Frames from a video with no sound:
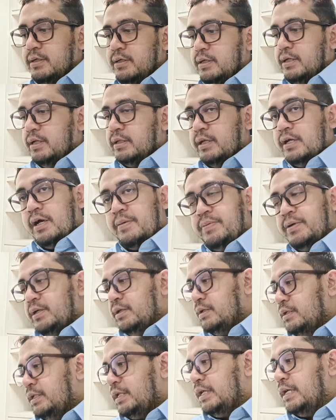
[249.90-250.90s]
Jadi tadi apa?
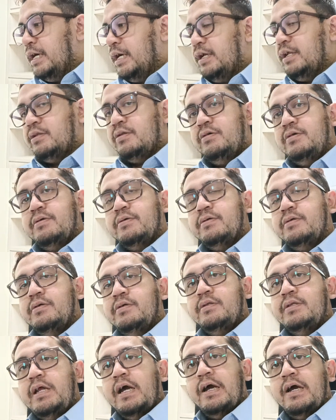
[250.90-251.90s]
Tiga hal itu
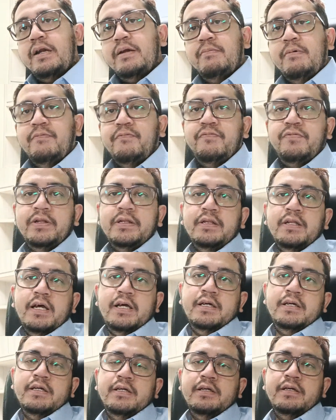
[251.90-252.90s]
jangan
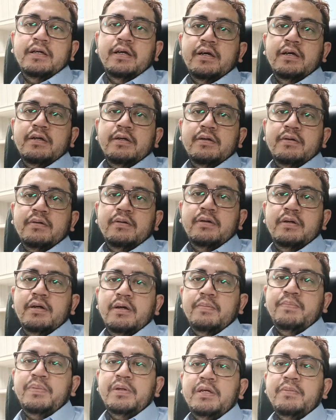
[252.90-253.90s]
memfitnah ya
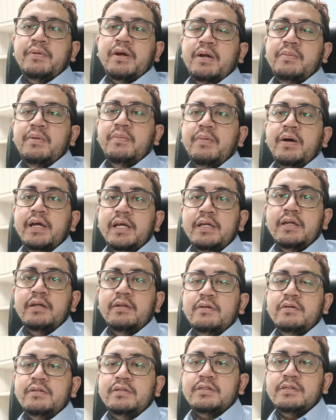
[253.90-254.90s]
ya pencemaran nama baik
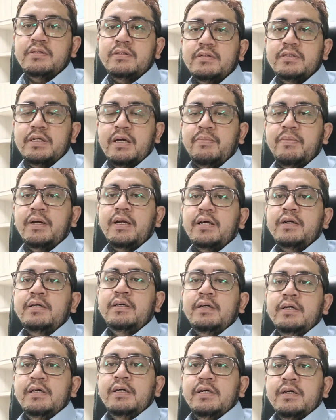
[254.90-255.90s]
gitu sama lah
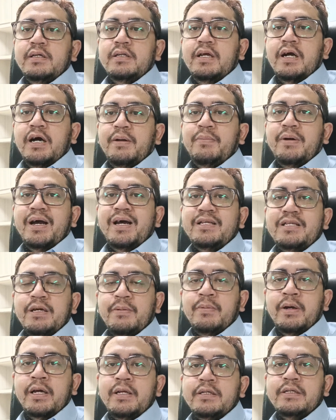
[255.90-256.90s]
jangan
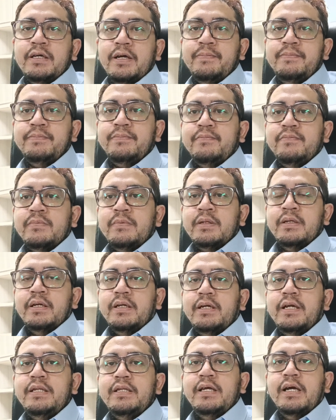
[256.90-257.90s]
mengancam-ngancam
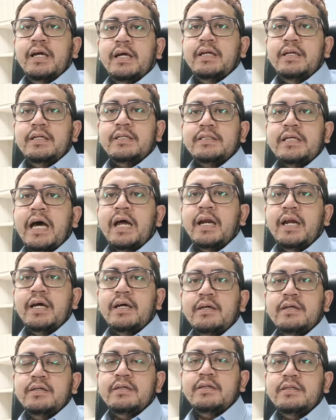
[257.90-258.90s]
dan jangan sara
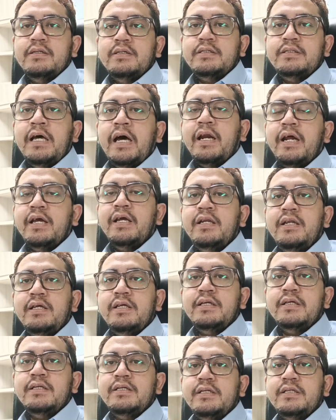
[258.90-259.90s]
sara
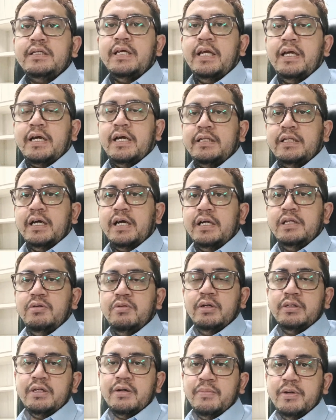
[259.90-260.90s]
ini saya katakan
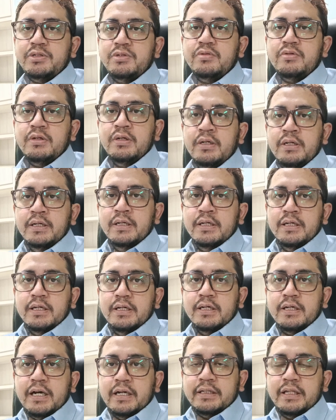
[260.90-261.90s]
juga termasuk
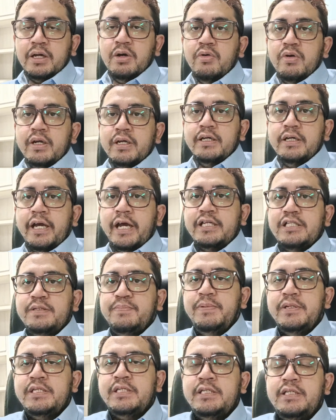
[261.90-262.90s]
e, kategori ke head
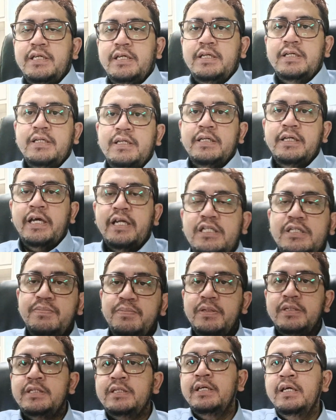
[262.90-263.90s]
speech ya head
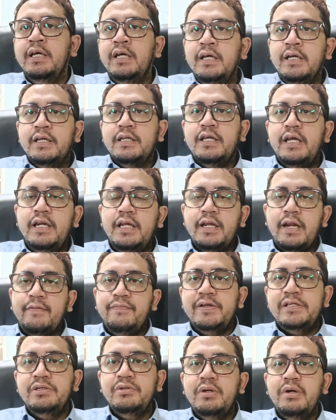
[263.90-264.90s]
speech jadi
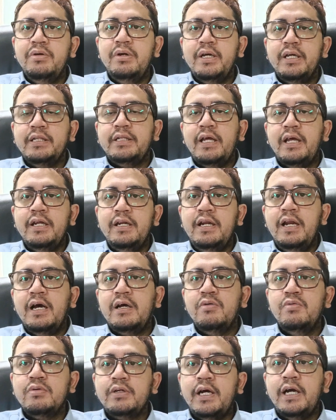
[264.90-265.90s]
revisi undang-undang ITE
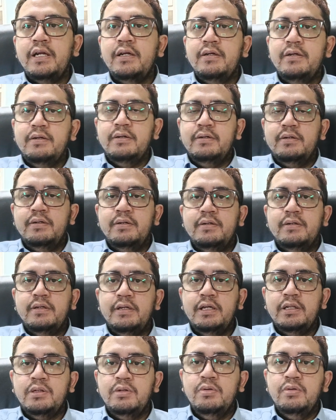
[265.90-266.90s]
dilakukan
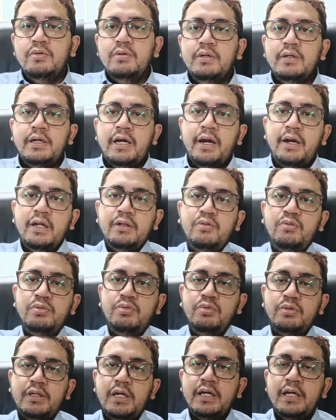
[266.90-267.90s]
itu karena
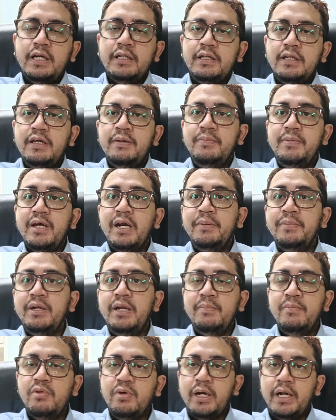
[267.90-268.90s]
tuntutan katanya biar lebih
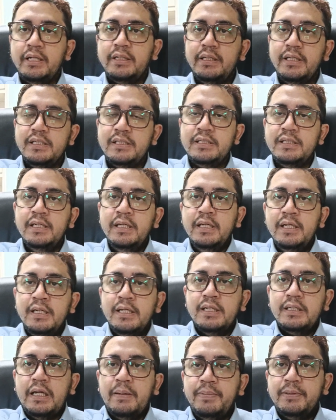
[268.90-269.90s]
demokratis
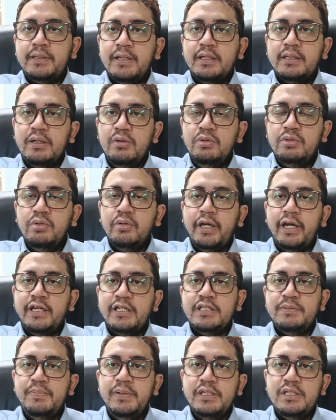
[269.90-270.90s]
tapi ternyata untuk head
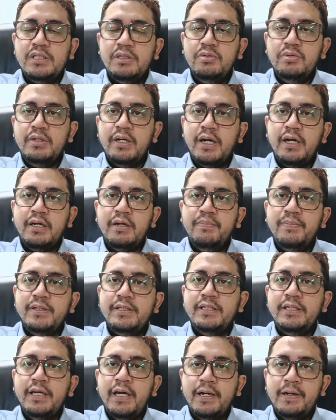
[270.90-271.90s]
speech ujaran
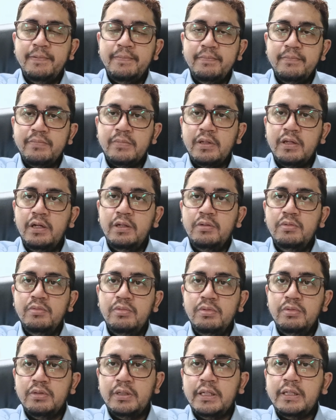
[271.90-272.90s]
kebencian
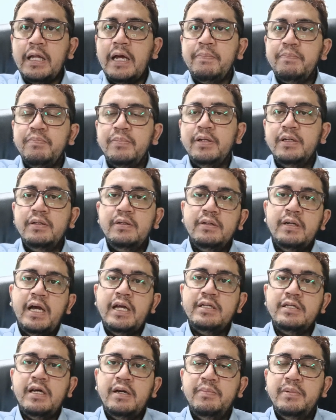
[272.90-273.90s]
itu tetap ya
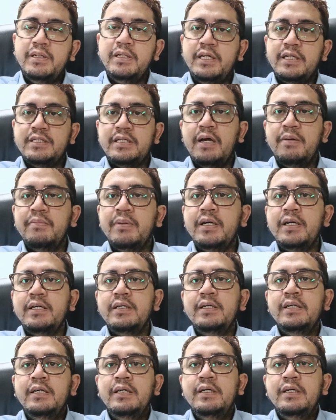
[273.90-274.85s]
ancamannya sama